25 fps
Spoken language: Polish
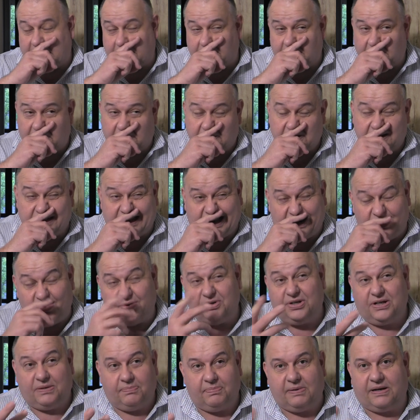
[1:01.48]
jakby no,
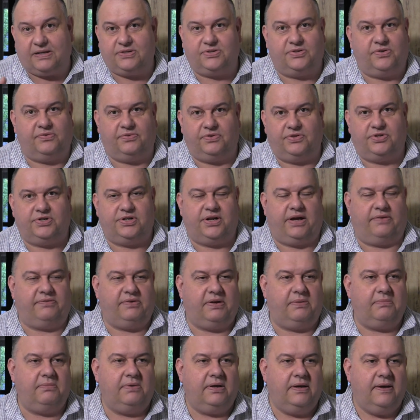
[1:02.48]
salonik prasowy, czy ja
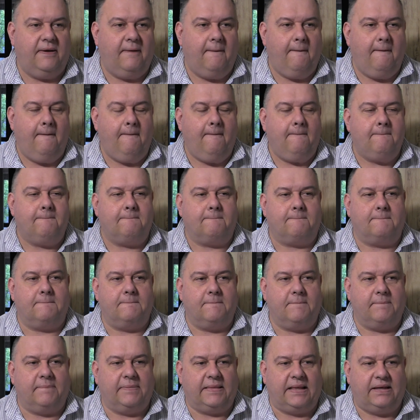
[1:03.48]
wiem.
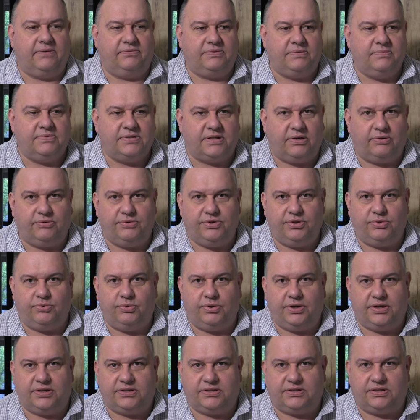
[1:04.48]
Mm, a w tym
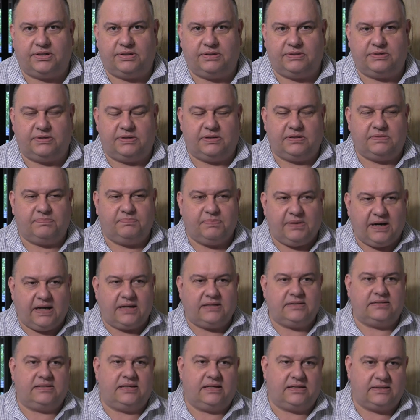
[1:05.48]
saloniku jest, jest
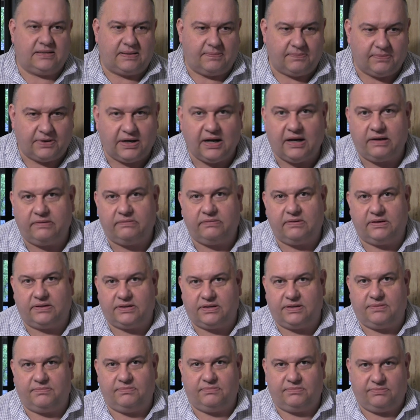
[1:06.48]
prasa, tam kawa,
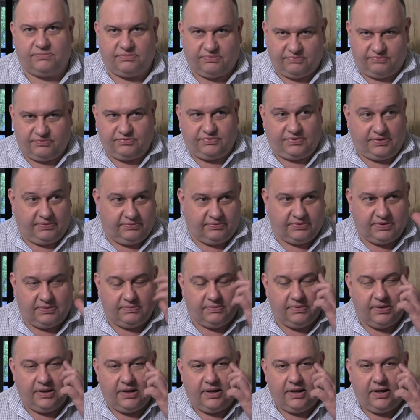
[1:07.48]
tam w tym, w
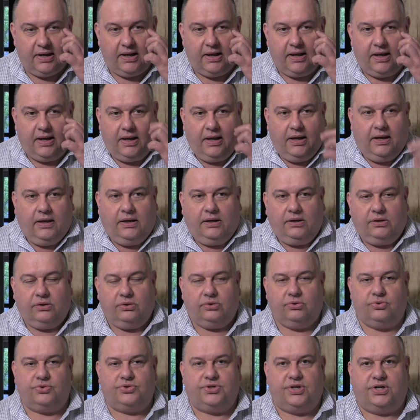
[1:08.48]
tym
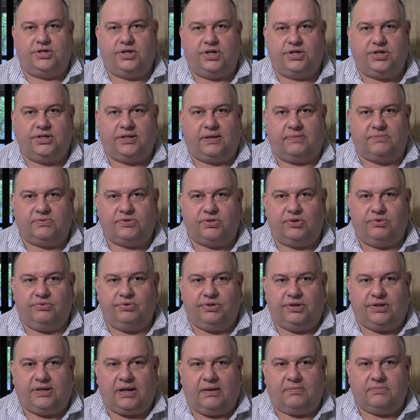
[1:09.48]
różne rzeczy tam są
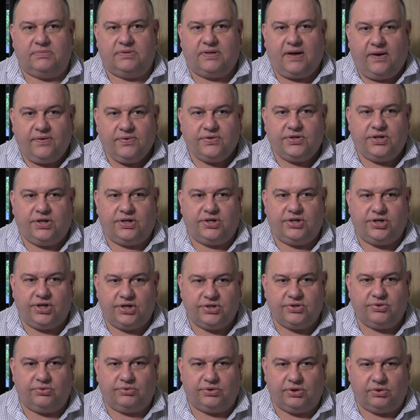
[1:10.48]
i tam zawsze
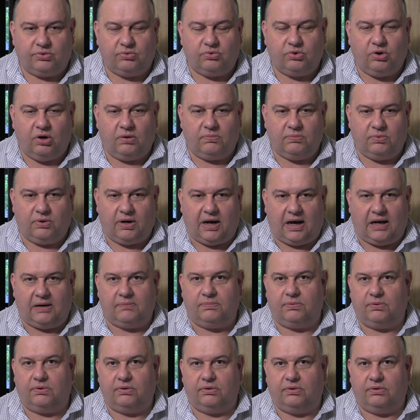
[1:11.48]
siedzą nieruchomo
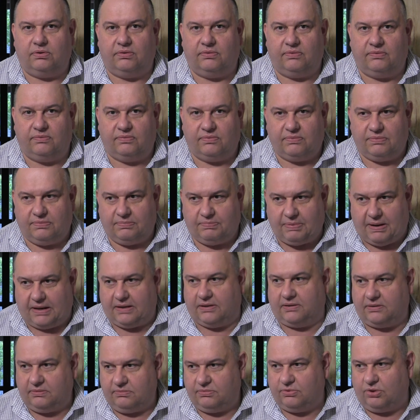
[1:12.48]
albo
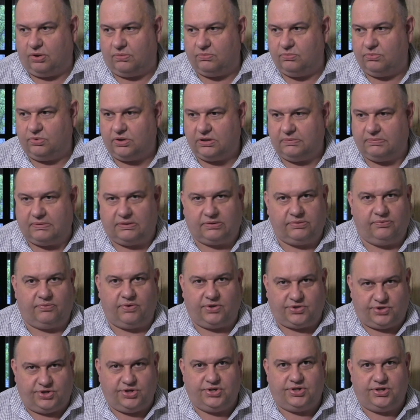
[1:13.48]
pan w domu, chyba to
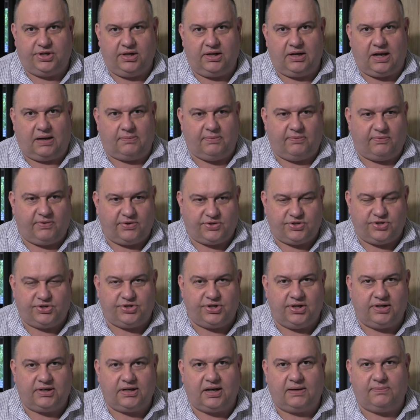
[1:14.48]
właściciel, albo
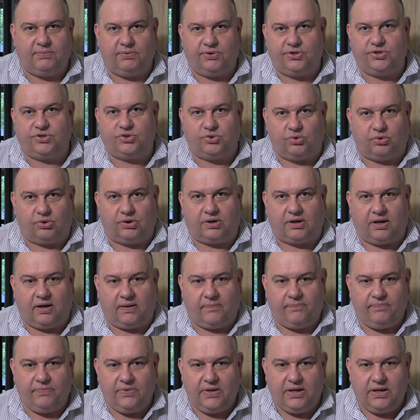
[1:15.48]
właścicielka, albo ich
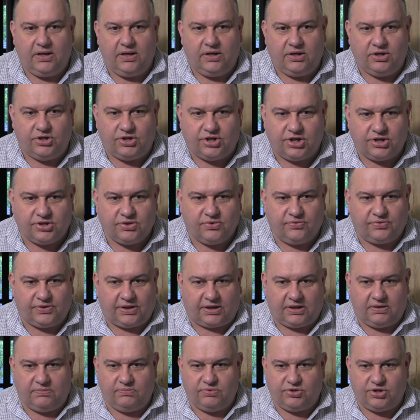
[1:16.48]
córka. I siedzą w
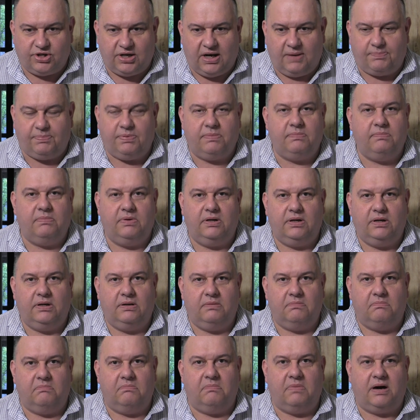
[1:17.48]
takim ślepym
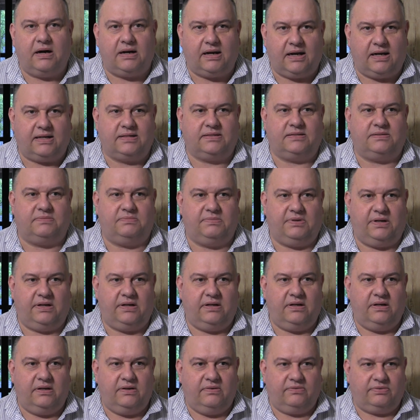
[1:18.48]
marazmie,
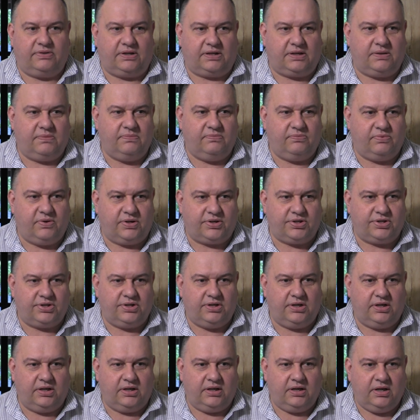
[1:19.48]
w takim
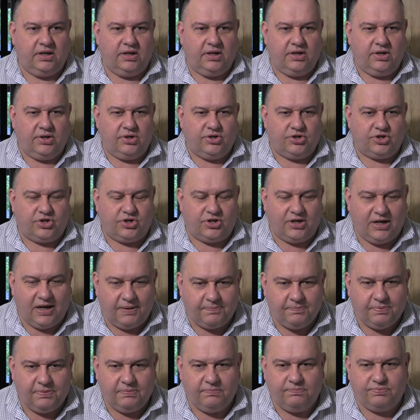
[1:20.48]
właśnie
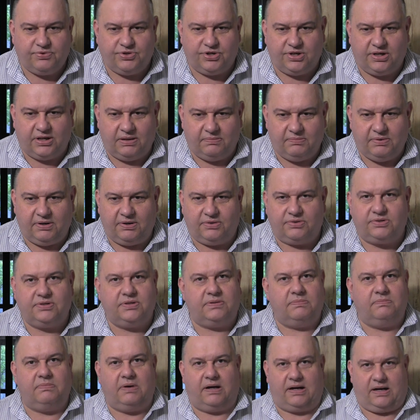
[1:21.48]
ślepym,
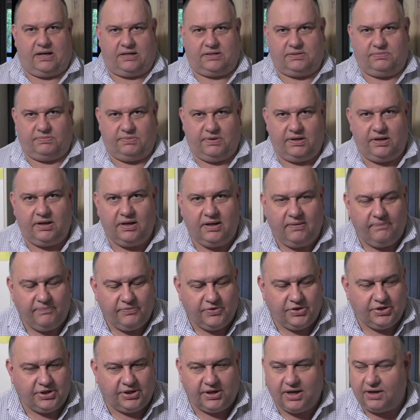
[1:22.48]
przygnębiającym marazmie,
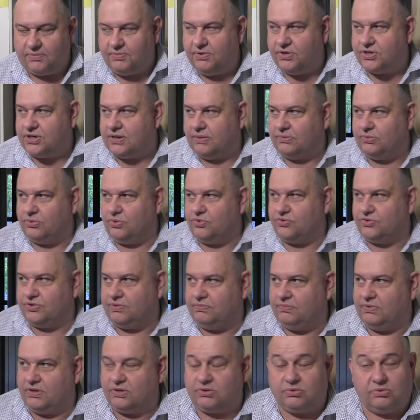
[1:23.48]
i tak jak mieszkam tu już w
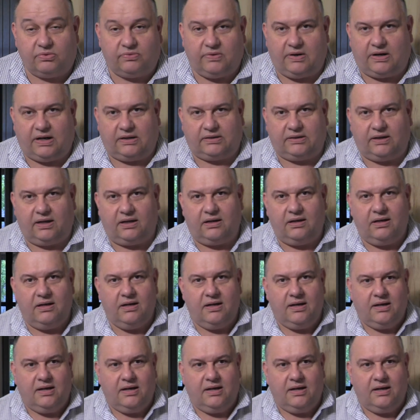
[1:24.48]
tym miejscu dwa lata,